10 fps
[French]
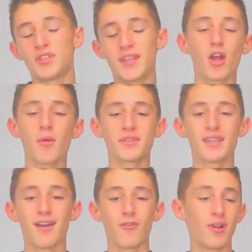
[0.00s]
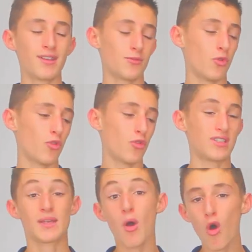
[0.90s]
t comme ça, voilà, donc euh,
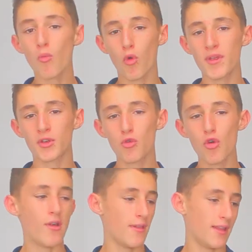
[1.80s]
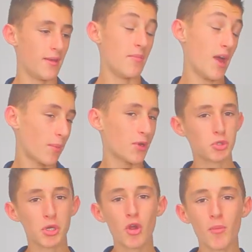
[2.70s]
c'est marrant au premier coup, mais après
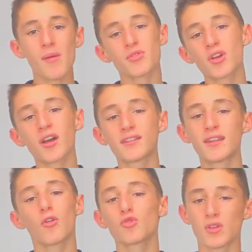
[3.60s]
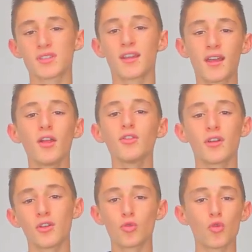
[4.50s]
tu rigoles pas parce que quand tu reçois
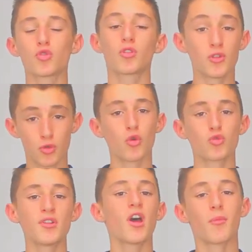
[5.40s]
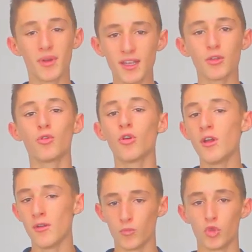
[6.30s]
50, quand tu, reçois, quand tu reçois une armada de,
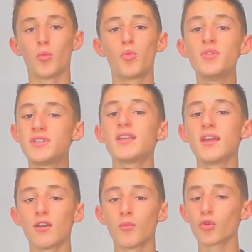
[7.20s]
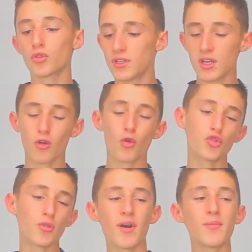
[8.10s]
de pour te dire
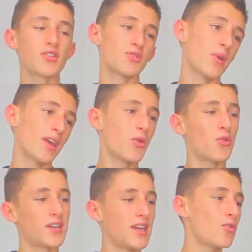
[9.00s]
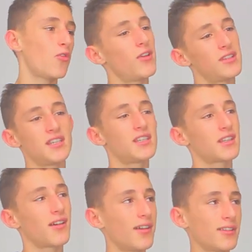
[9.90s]
rejoins moi ma soirée coquine au
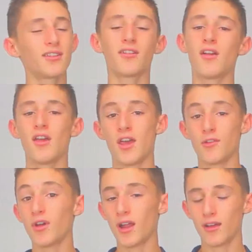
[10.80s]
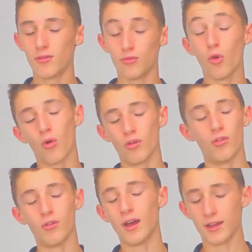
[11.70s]
26-30, voilà, non,
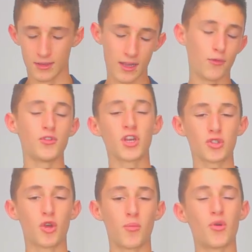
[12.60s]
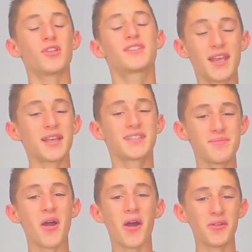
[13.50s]
euh, là, il faut dire stop, c'est assez
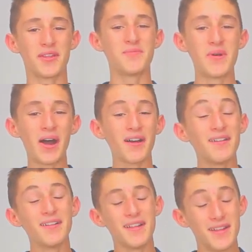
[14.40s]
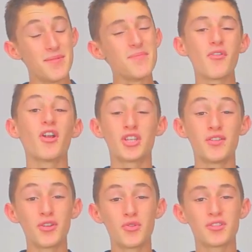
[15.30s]
marrant au départ, mais voilà,
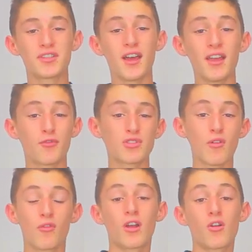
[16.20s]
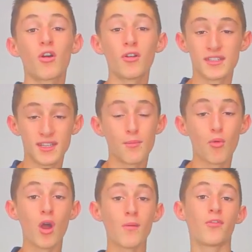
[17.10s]
j'ai vécu ça, il faut savoir voilà, que quand on installe un
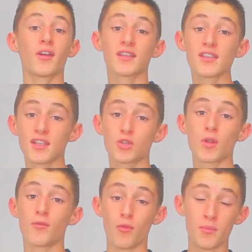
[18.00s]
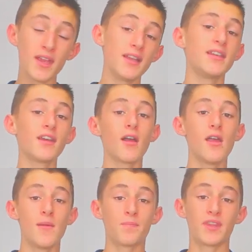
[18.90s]
programme et faire présentation il faut bien lire,
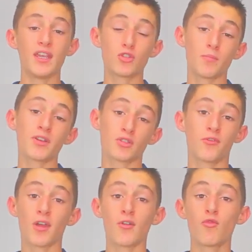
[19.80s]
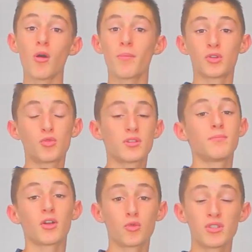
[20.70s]
et pas se faire avoir par tout,
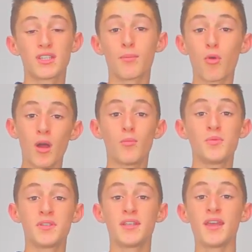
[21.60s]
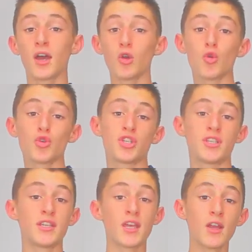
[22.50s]
ce qui est programme publicitaire,
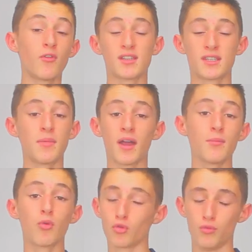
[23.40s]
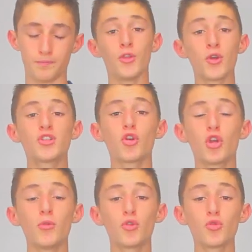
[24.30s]
logiciel, voilà, c'est pareil pour tout. Donc il
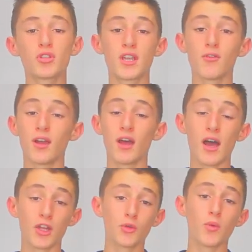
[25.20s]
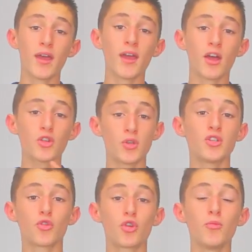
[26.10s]
s'occupe de tout ce qui est voilà, hardware,
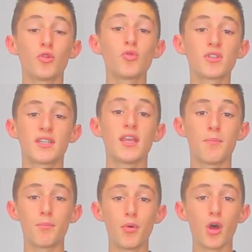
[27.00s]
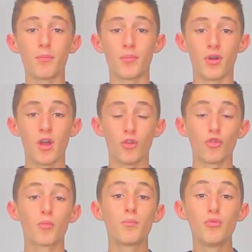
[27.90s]
ensuite il s'occupe de tout ce qui est PUP,
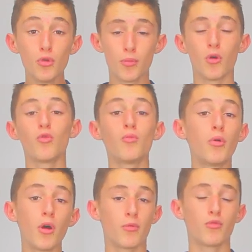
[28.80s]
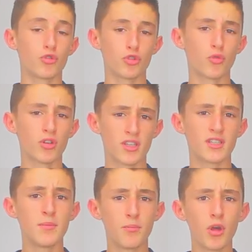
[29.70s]
donc PUP ou PUP, euh, je crois que ça
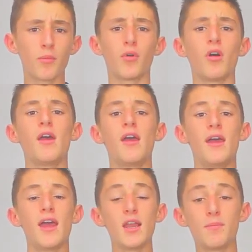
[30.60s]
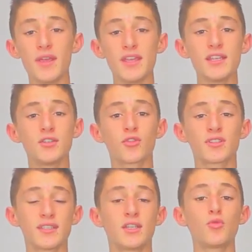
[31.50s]
se dit PUP, LPI, donc
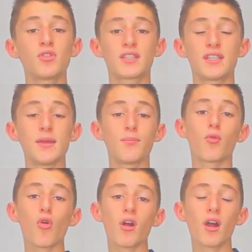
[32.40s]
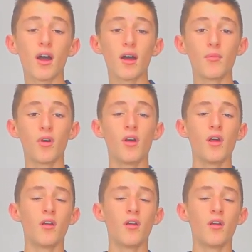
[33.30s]
ça c'est tout ce qui est programme,